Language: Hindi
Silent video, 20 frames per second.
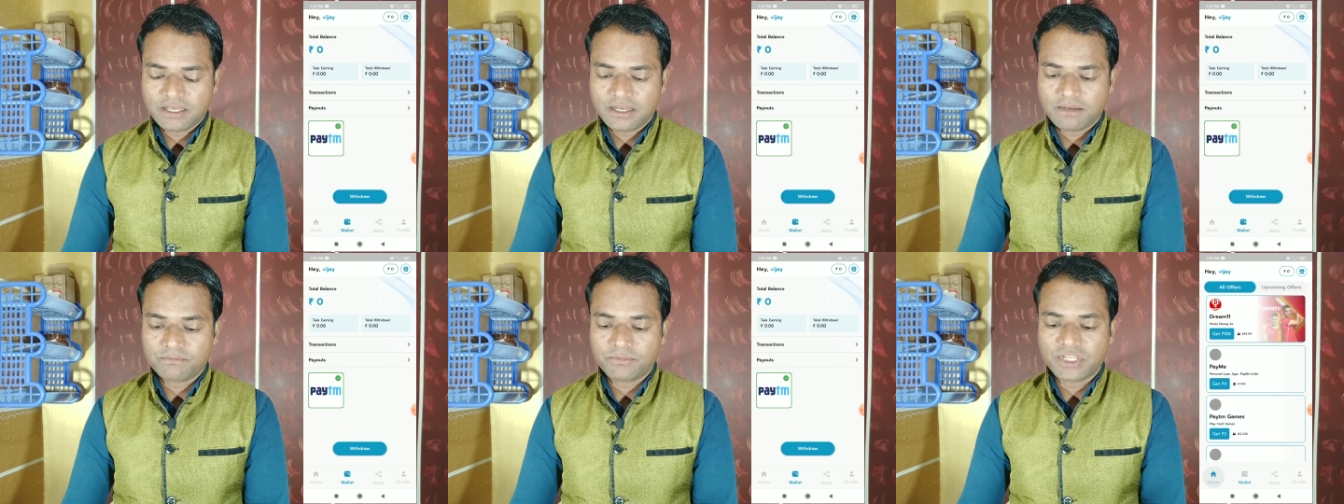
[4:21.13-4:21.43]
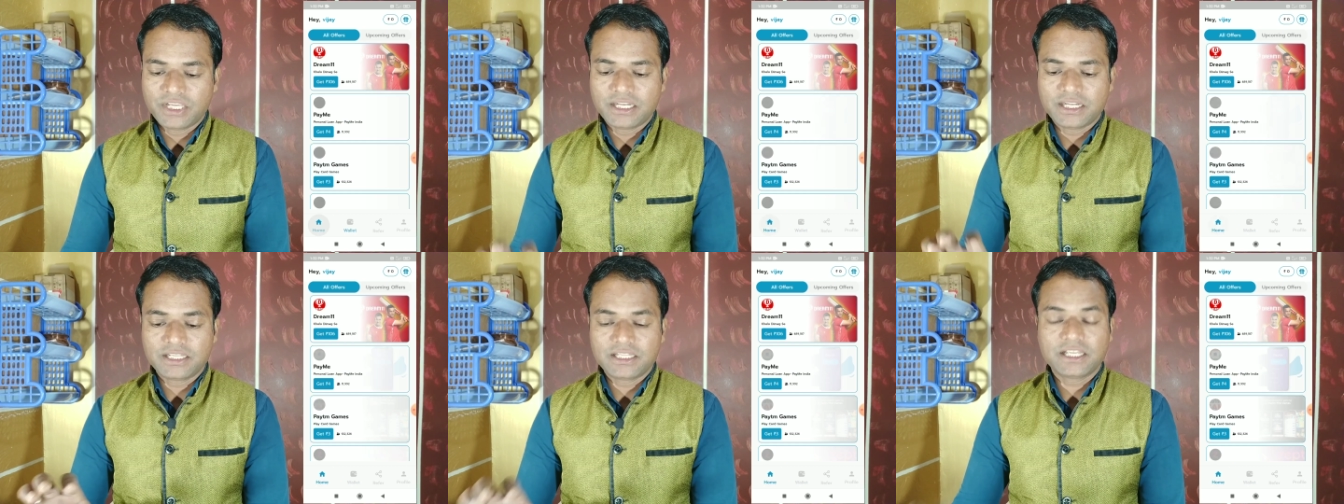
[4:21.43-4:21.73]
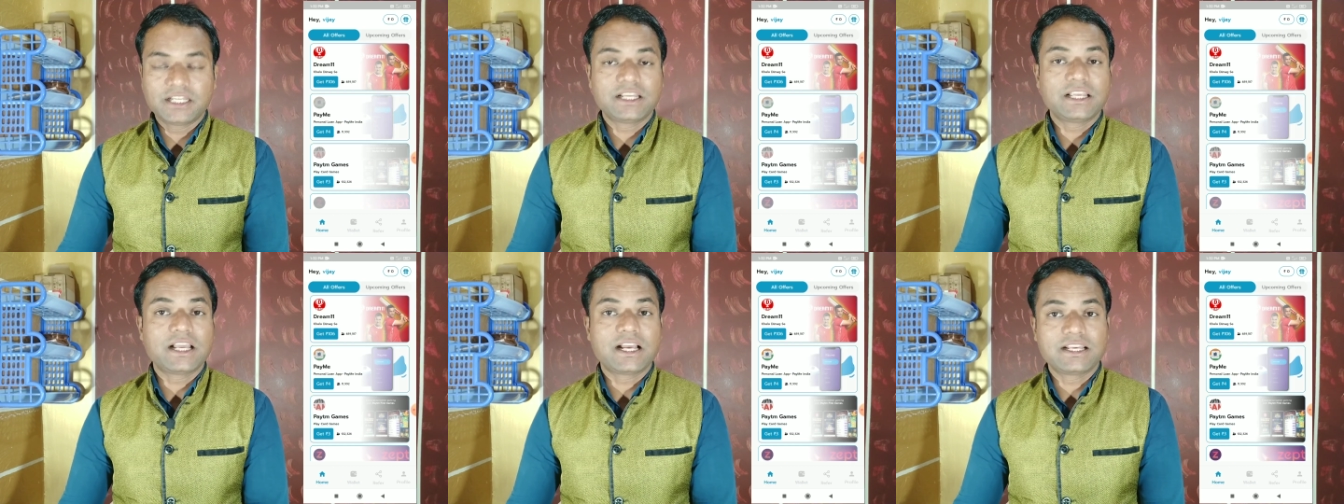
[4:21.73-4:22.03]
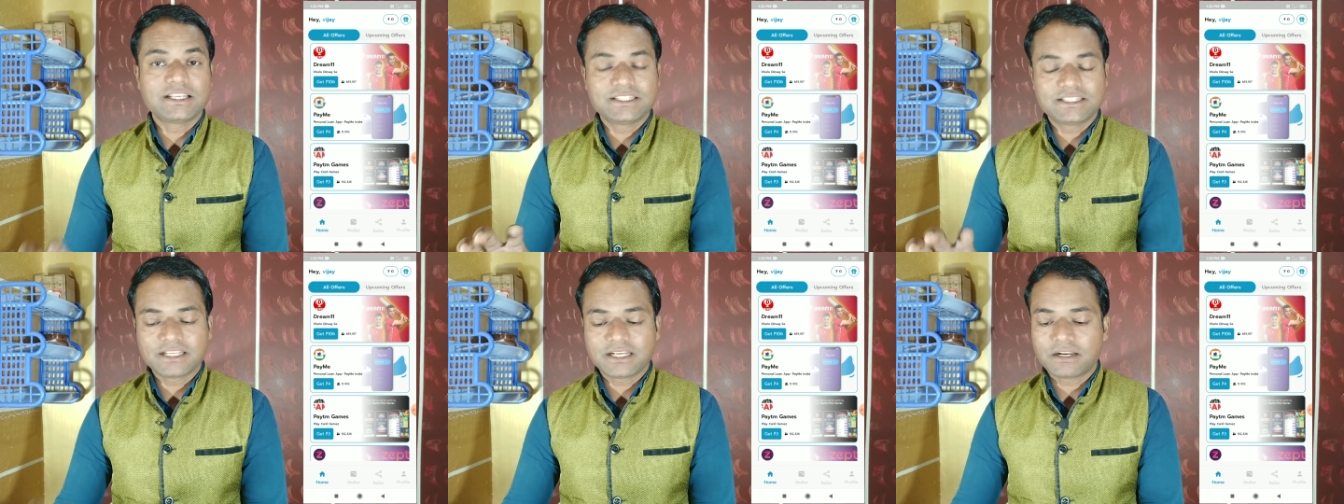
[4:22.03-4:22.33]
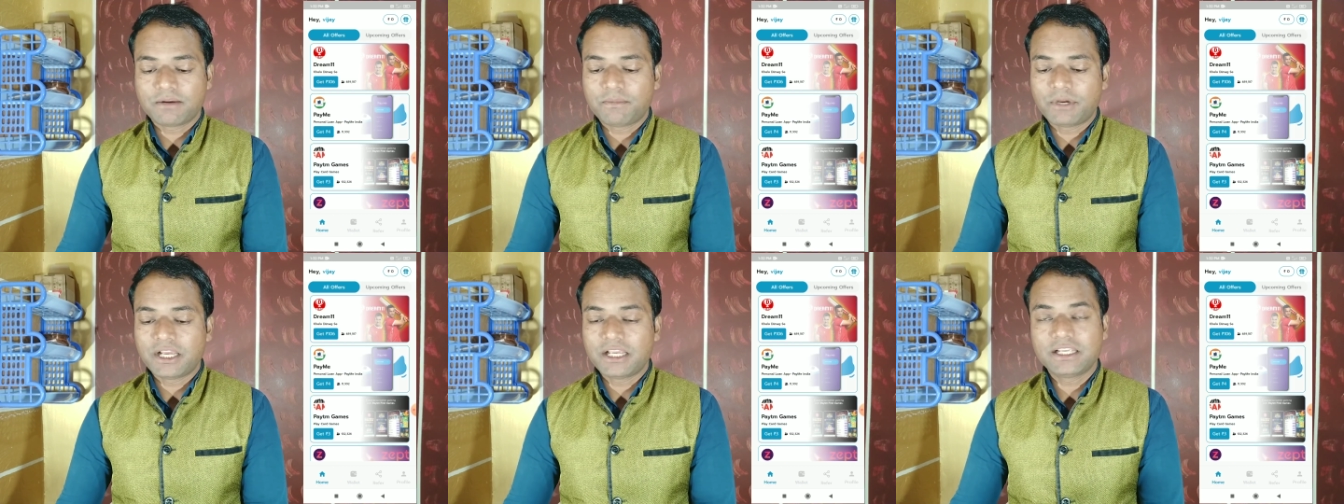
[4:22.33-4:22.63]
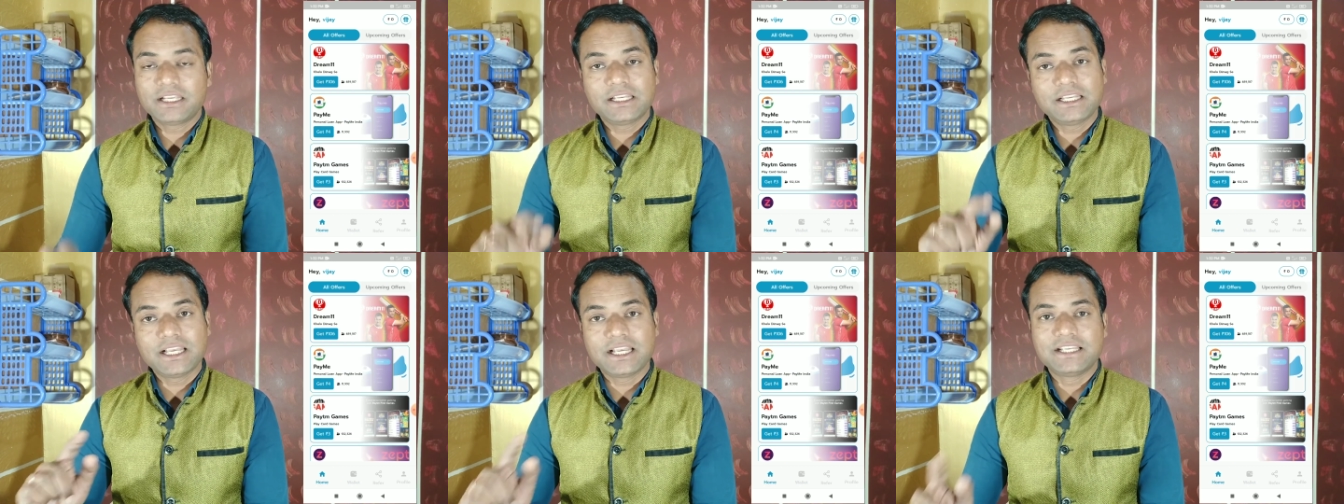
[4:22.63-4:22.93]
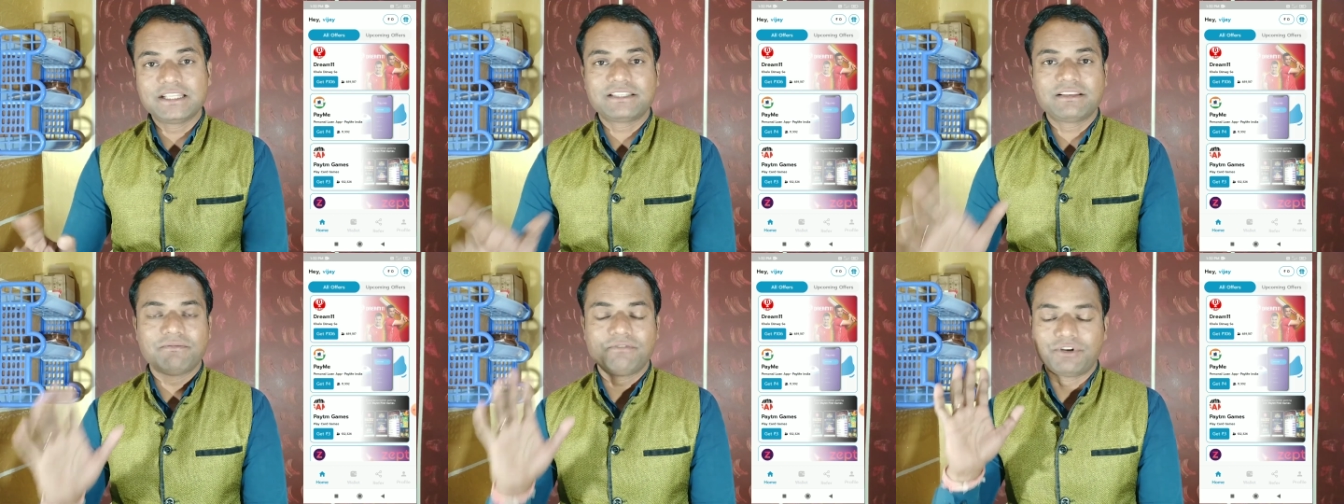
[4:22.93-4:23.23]
हम धीरे धीरे यहीं से कमाएंगे
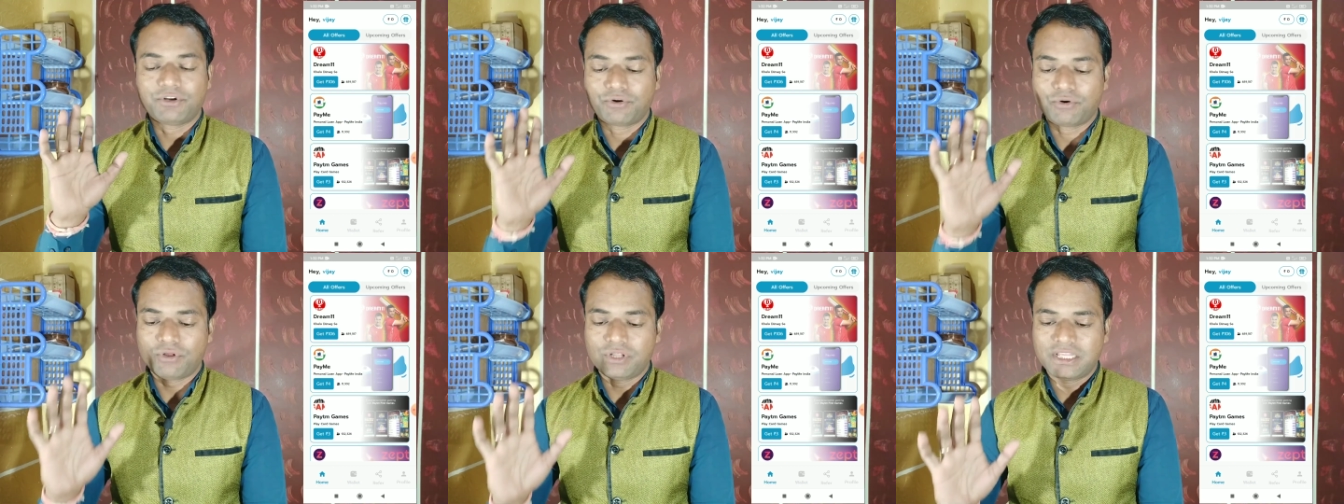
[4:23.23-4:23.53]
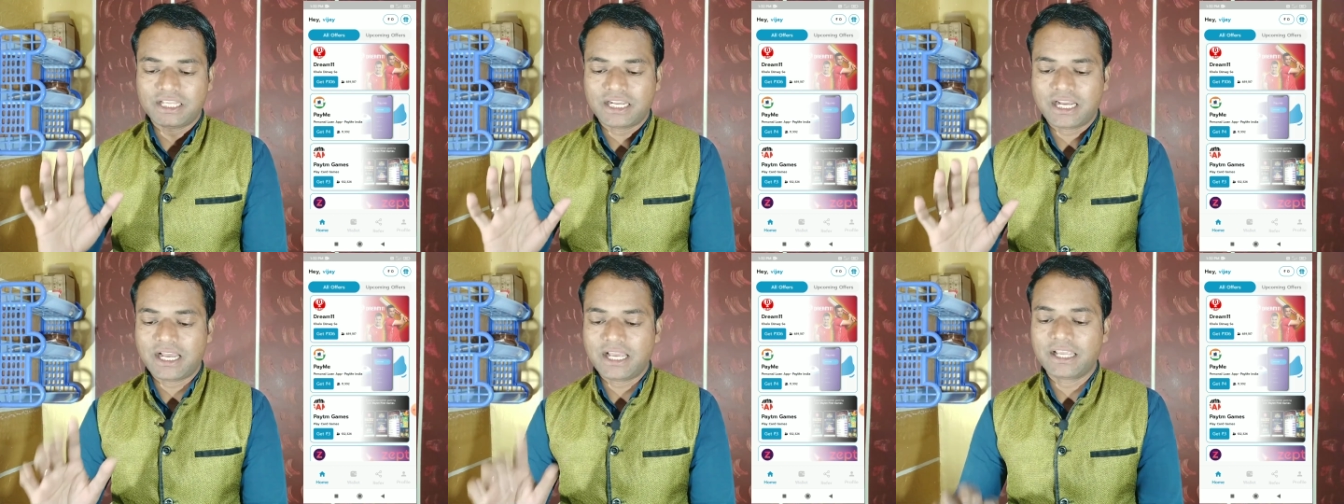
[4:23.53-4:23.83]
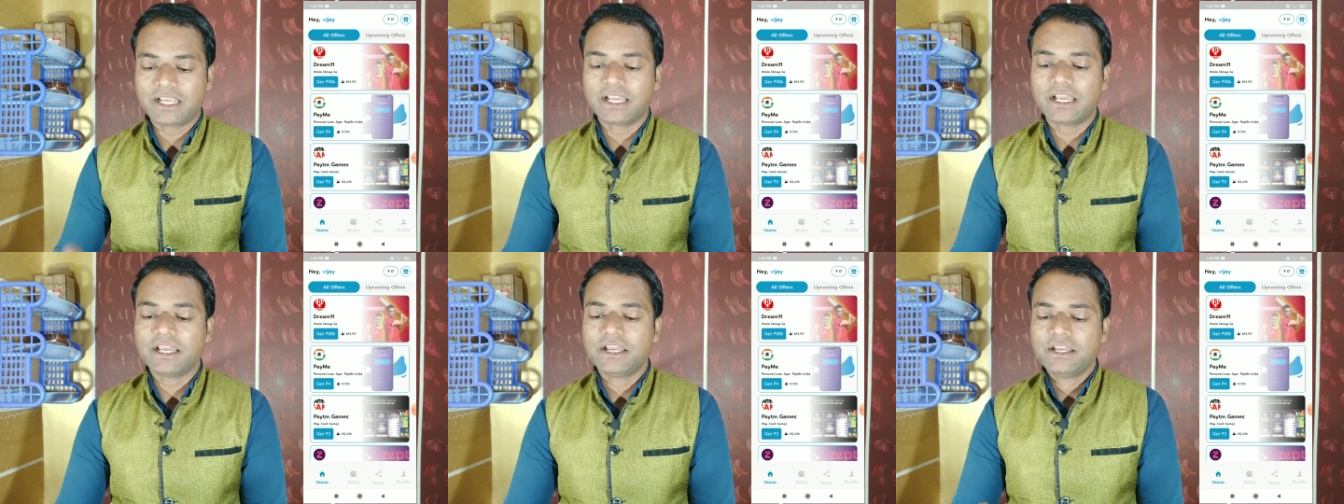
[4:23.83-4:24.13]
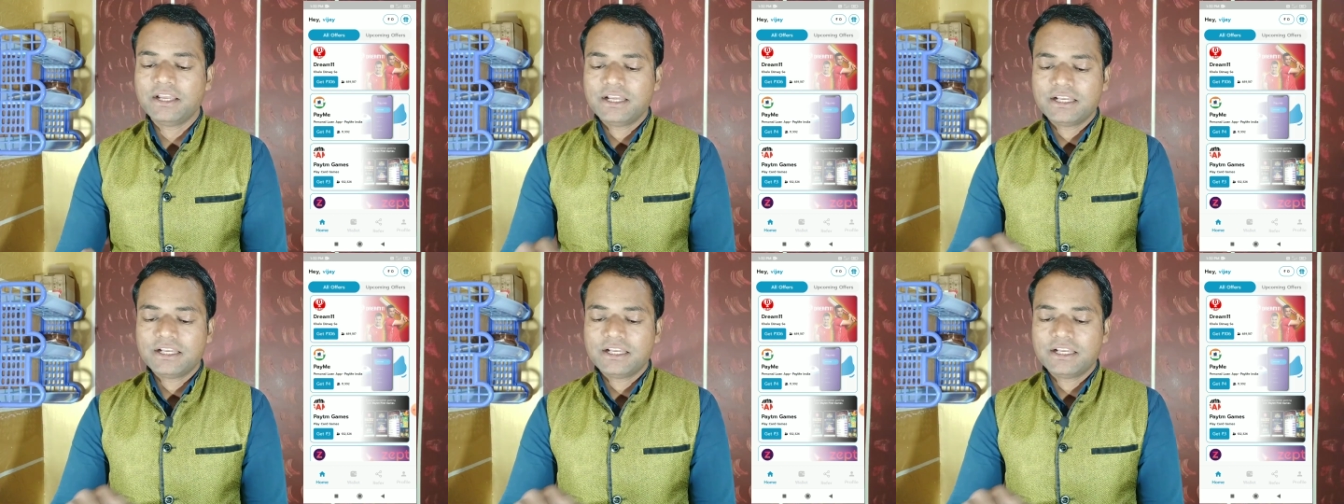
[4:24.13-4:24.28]
यहीं से विड्रॉल दिखाएंगे